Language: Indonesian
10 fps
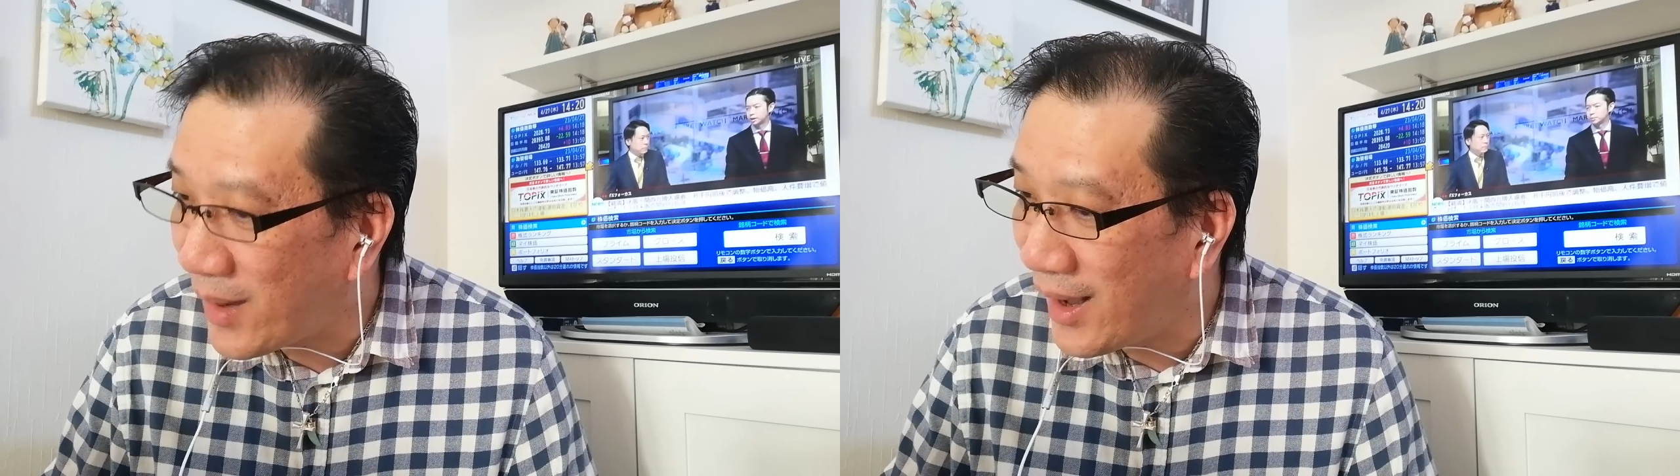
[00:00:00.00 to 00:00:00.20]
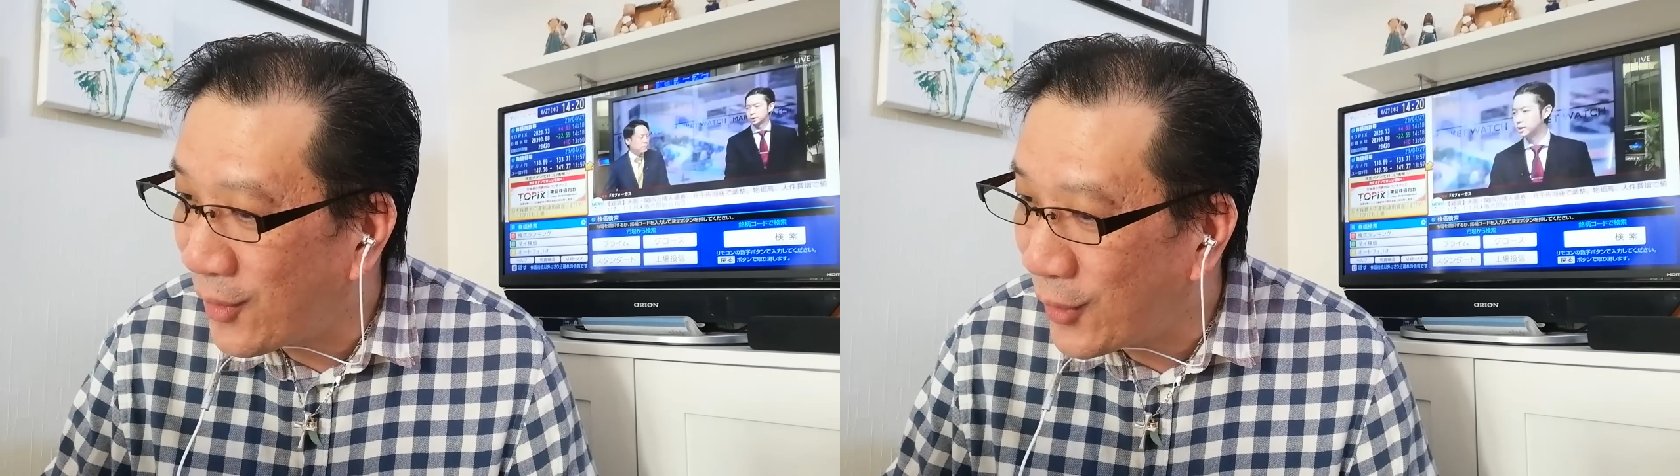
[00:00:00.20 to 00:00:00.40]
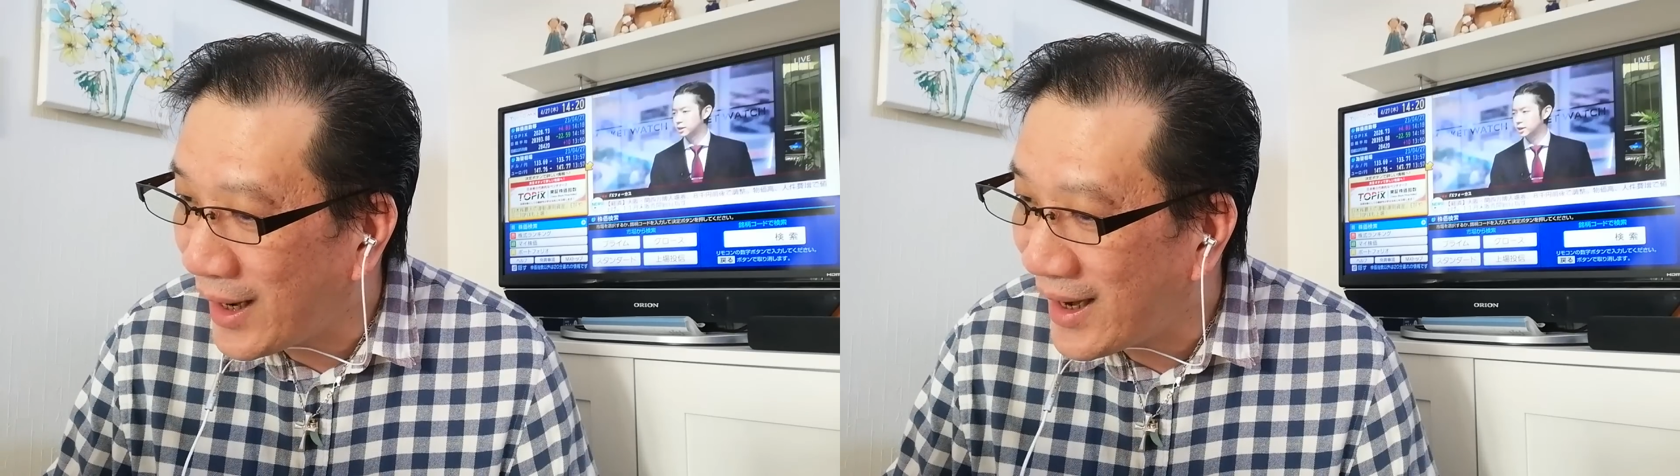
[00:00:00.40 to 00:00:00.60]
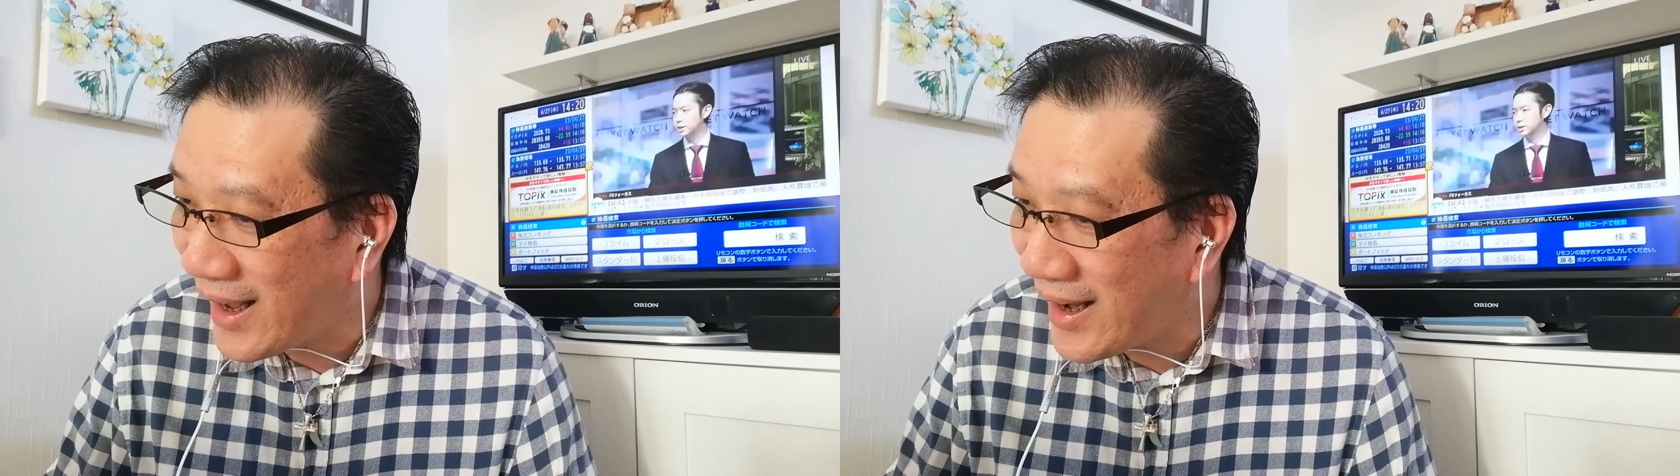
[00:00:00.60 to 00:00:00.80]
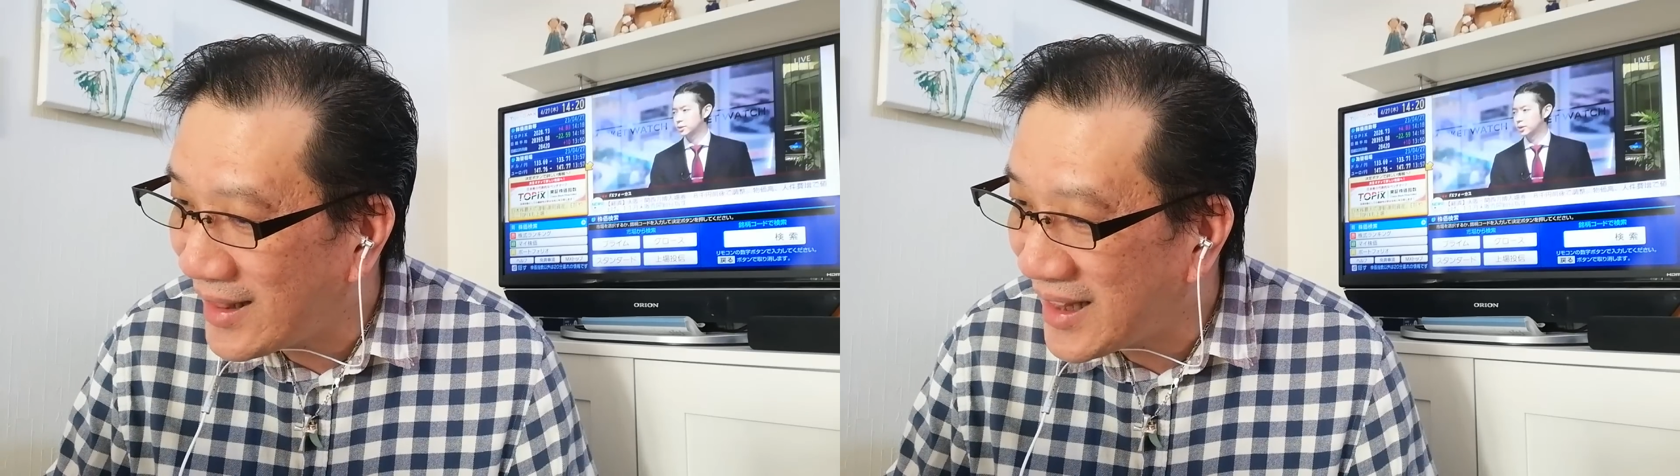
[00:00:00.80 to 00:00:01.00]
pengangguran
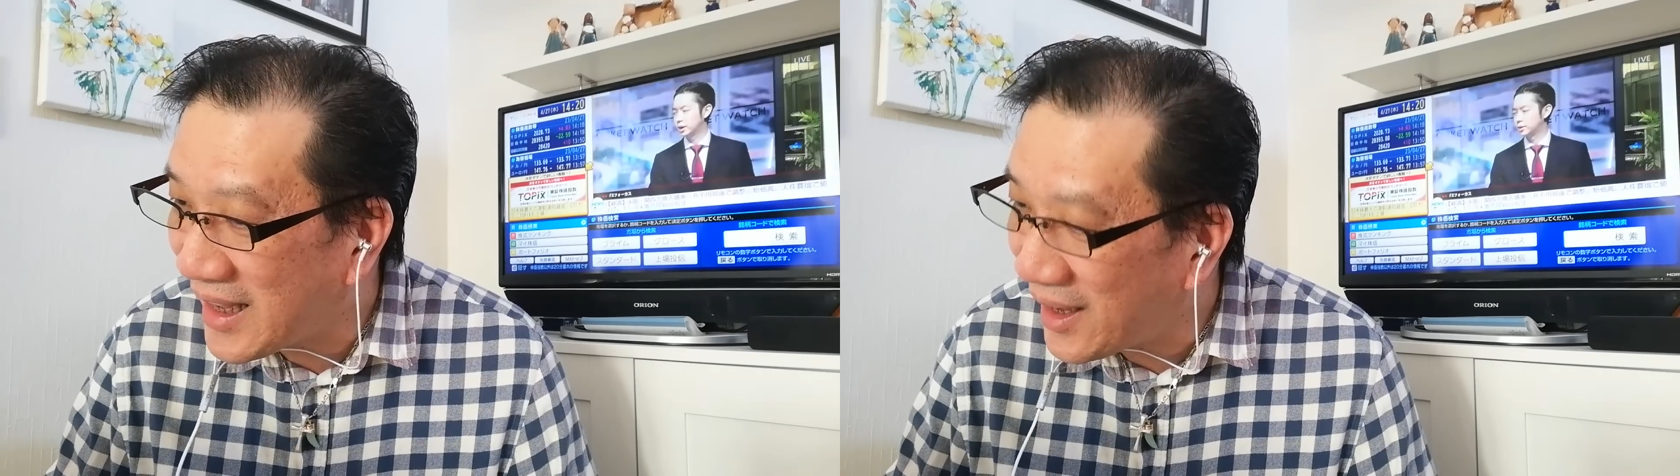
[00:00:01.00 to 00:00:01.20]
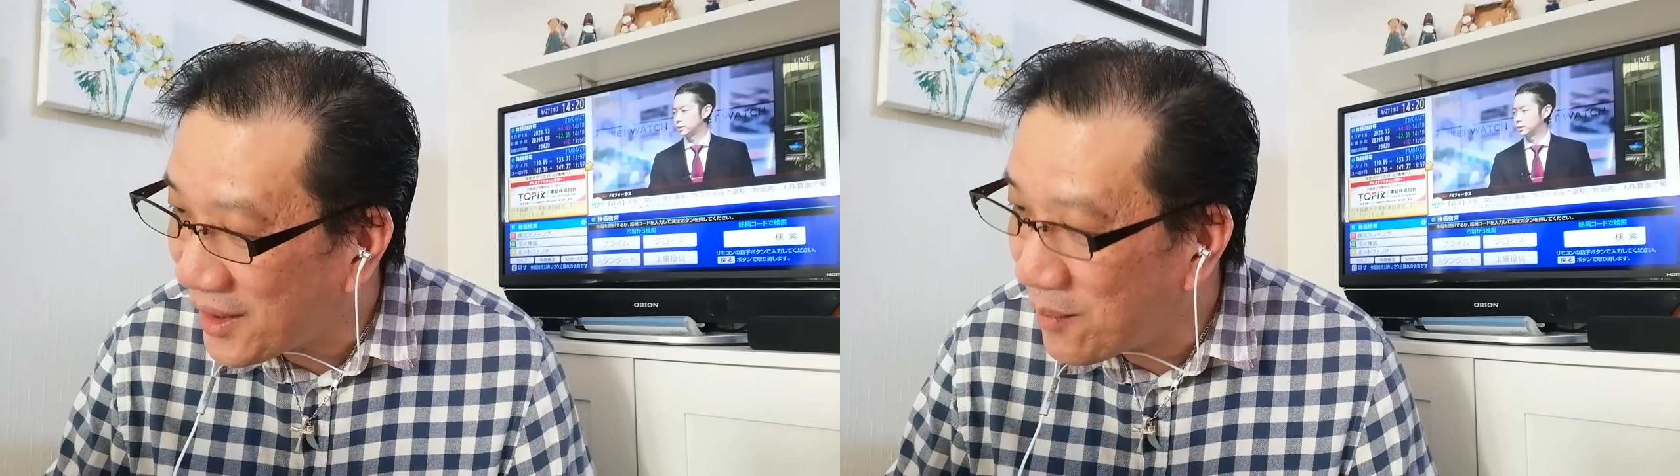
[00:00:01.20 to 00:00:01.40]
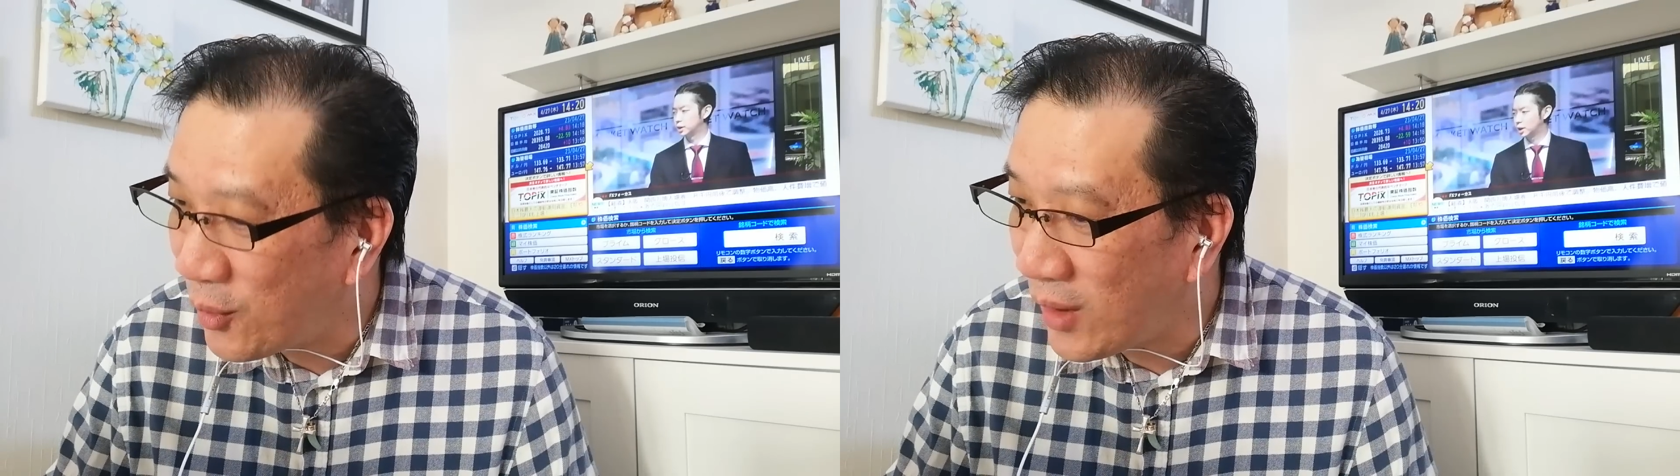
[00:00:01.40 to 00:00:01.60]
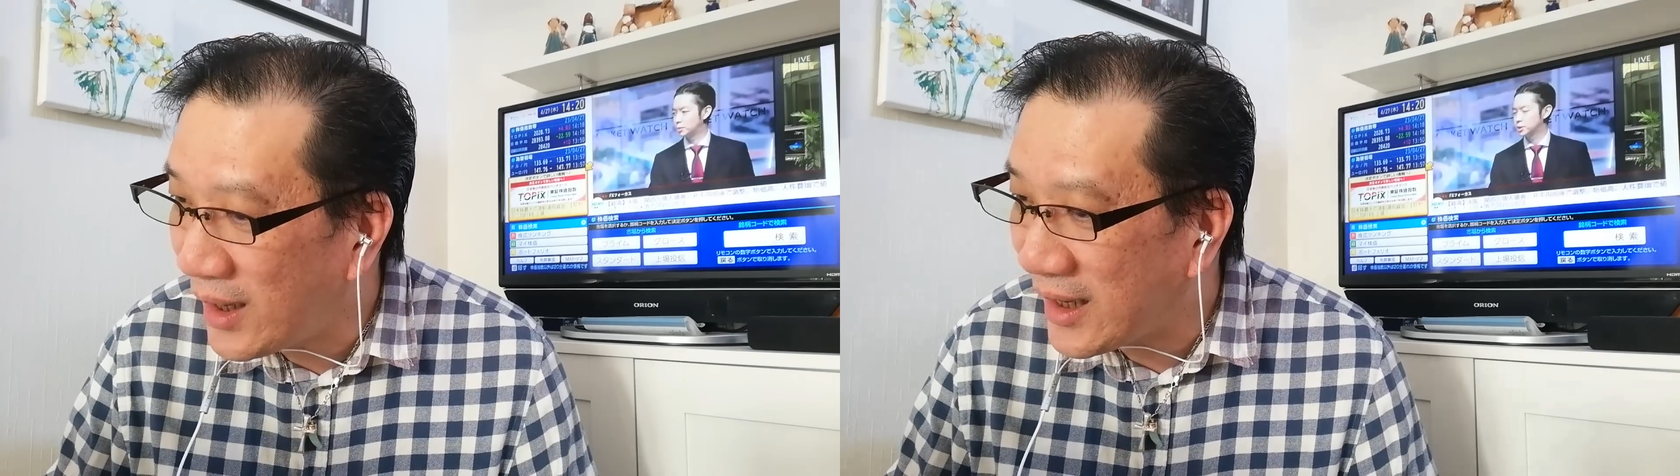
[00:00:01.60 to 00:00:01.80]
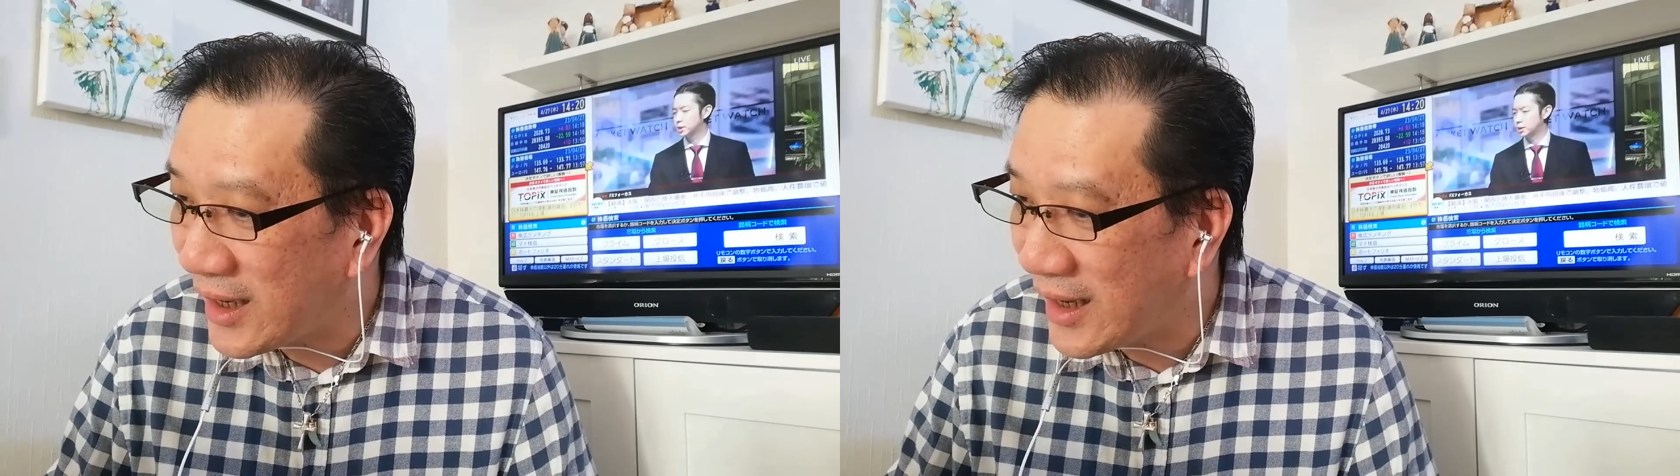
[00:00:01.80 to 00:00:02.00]
lah ya, 3000 lagi.